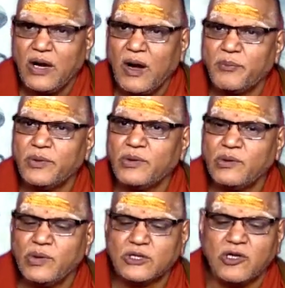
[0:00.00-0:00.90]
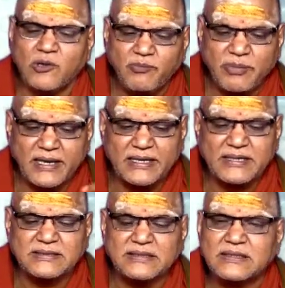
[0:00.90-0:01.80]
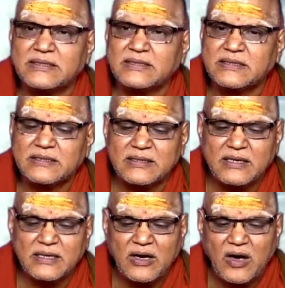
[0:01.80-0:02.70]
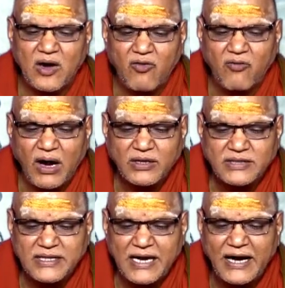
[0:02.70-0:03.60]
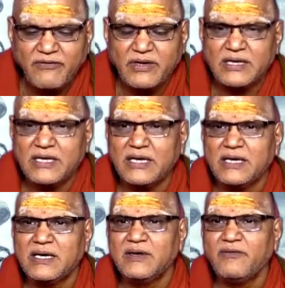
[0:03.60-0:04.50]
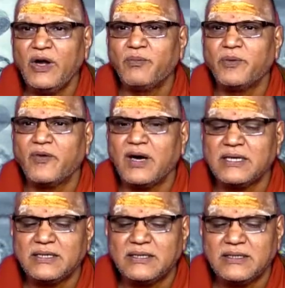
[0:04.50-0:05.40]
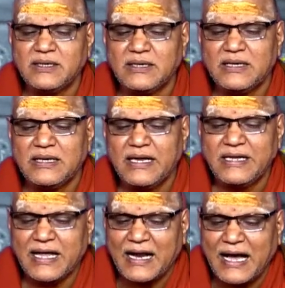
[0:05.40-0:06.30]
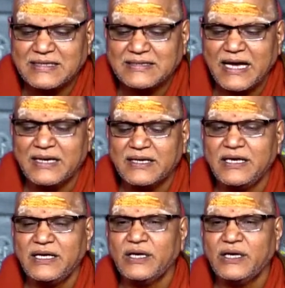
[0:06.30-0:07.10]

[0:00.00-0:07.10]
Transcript: అప్పుడు యుద్ధం ప్రకటించింది వాళ్ళు తిరిగి అడవికి వెళ్ళిపోవాలి లేదా రాజ్యాన్ని